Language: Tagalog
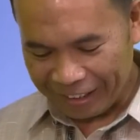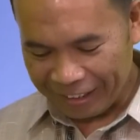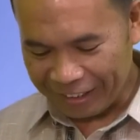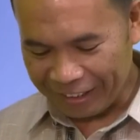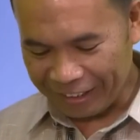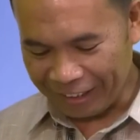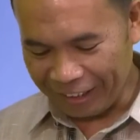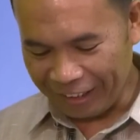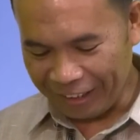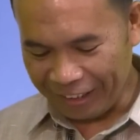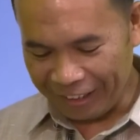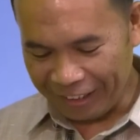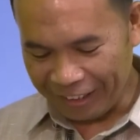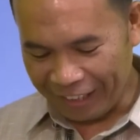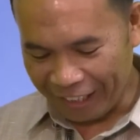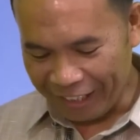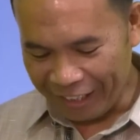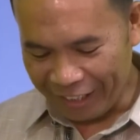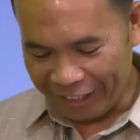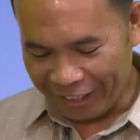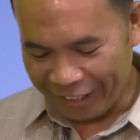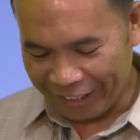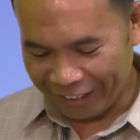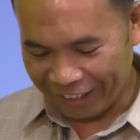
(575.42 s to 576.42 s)
si
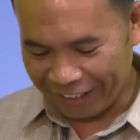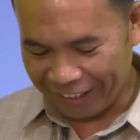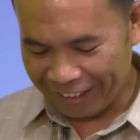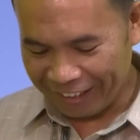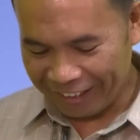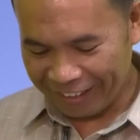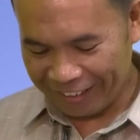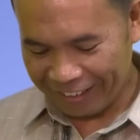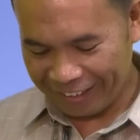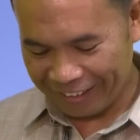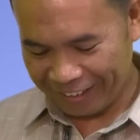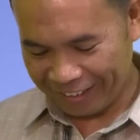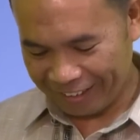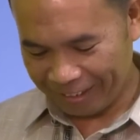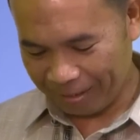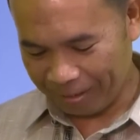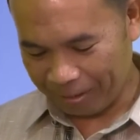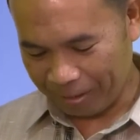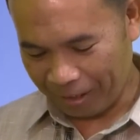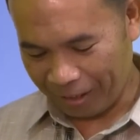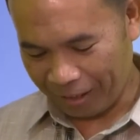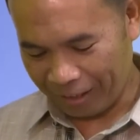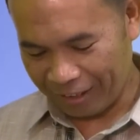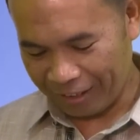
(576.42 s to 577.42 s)
Daniel,
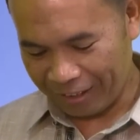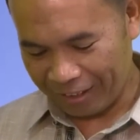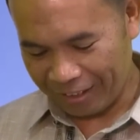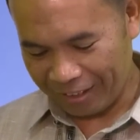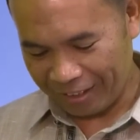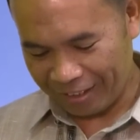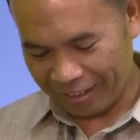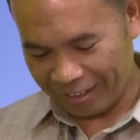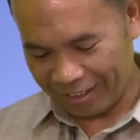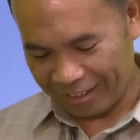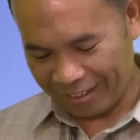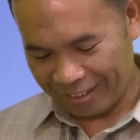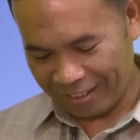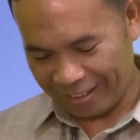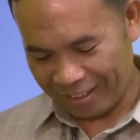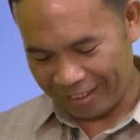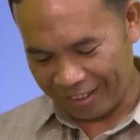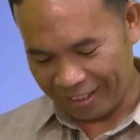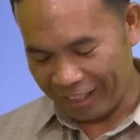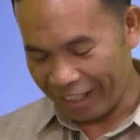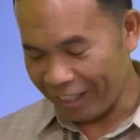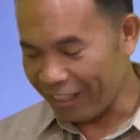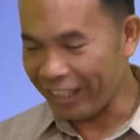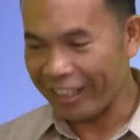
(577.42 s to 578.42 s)
ang
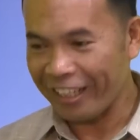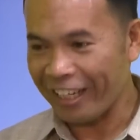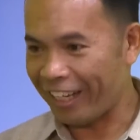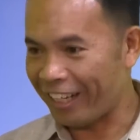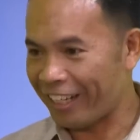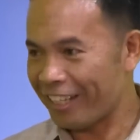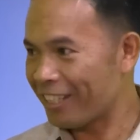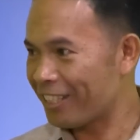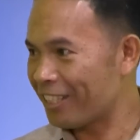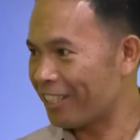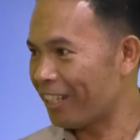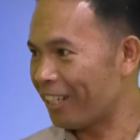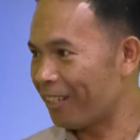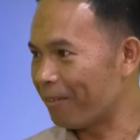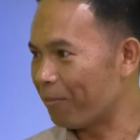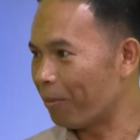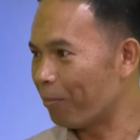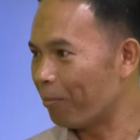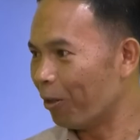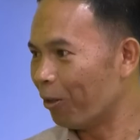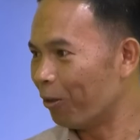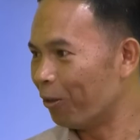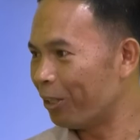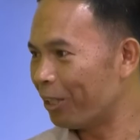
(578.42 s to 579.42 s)
si Daniel ara sa
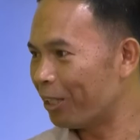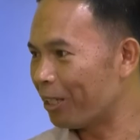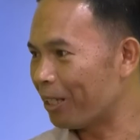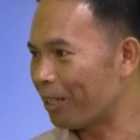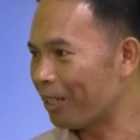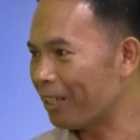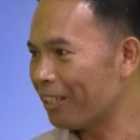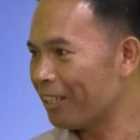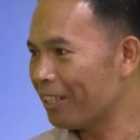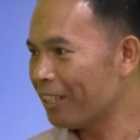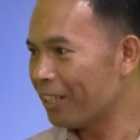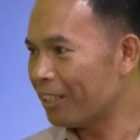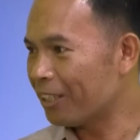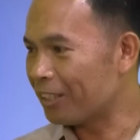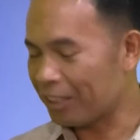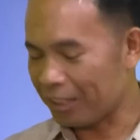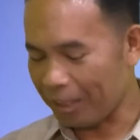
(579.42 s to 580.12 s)
Babylonia, Babylonia.